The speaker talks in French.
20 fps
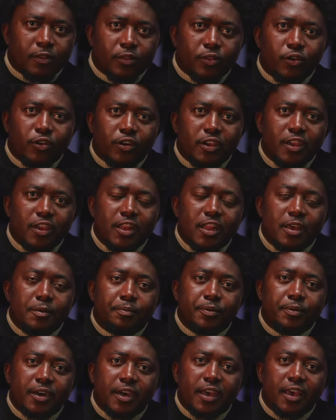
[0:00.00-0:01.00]
Donc, il est
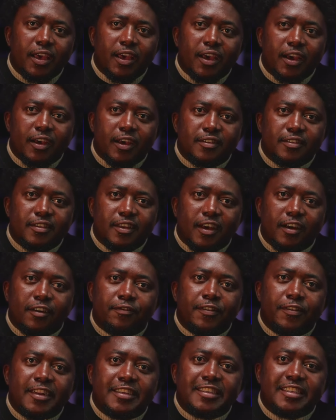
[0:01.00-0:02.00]
prêt à
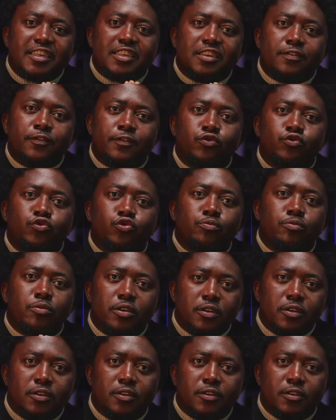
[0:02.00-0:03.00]
faire des sacrifices
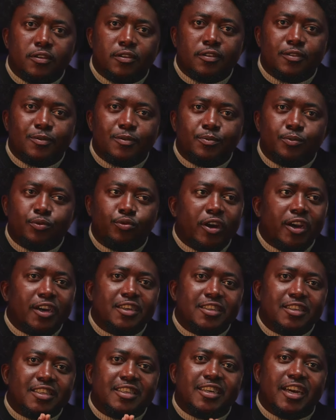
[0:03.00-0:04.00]
humains pour
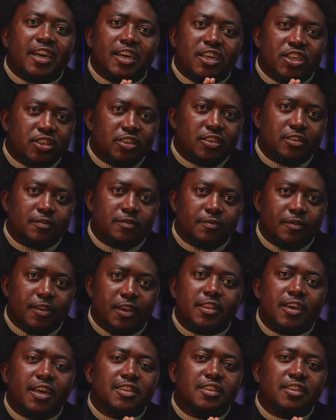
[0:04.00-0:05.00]
être très riche et
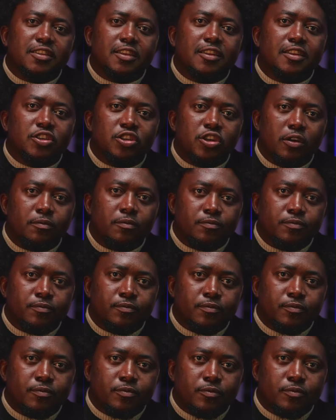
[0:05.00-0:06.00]
très intelligent.
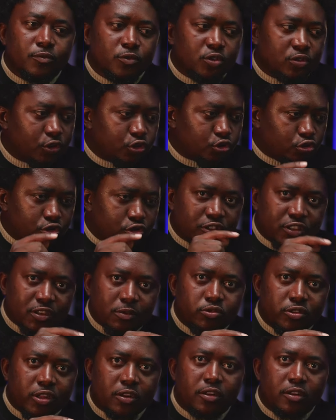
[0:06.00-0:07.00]
Je vais jouer le
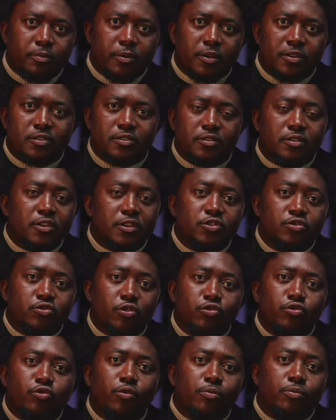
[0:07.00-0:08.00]
deuxième tout à l'heure parce qu'ils
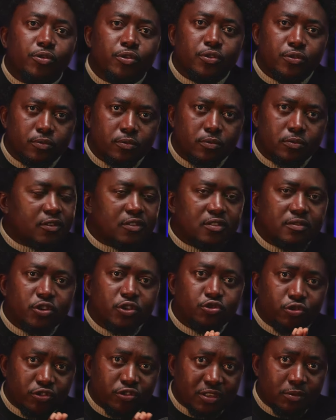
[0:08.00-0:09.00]
sont nombreux. Je vais
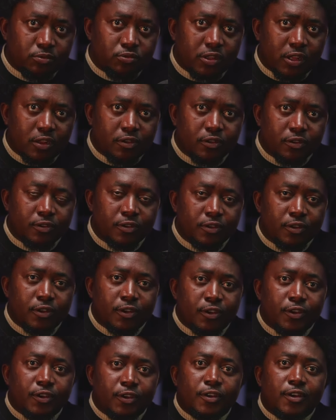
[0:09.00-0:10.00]
jouer le deuxième tout à l'heure.
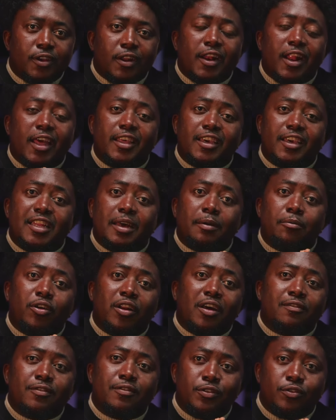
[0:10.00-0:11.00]
Likez d'abord
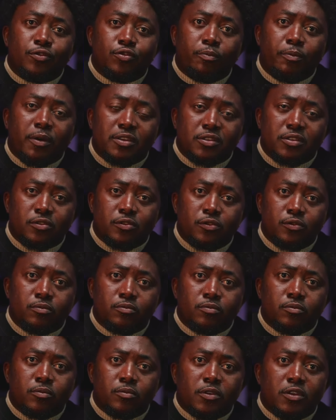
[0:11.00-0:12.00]
la vidéo parce que
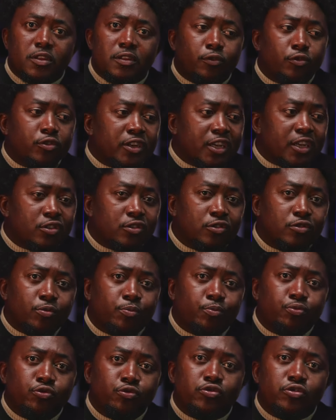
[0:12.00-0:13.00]
il faudrait que le
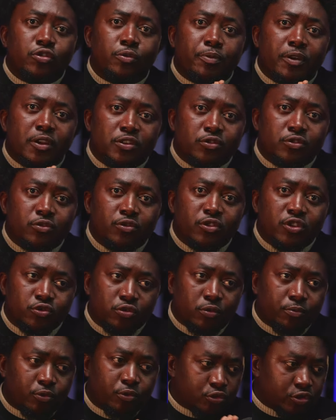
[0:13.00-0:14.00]
plus de personnes qui
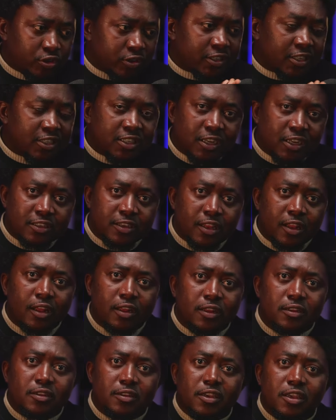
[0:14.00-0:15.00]
sont proches de ces gens-ci
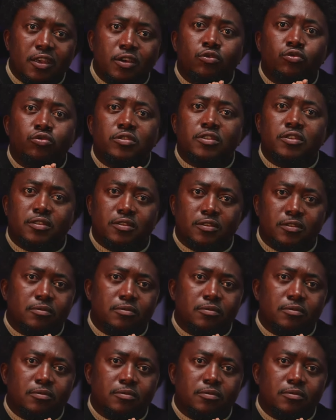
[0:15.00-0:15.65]
là écoutent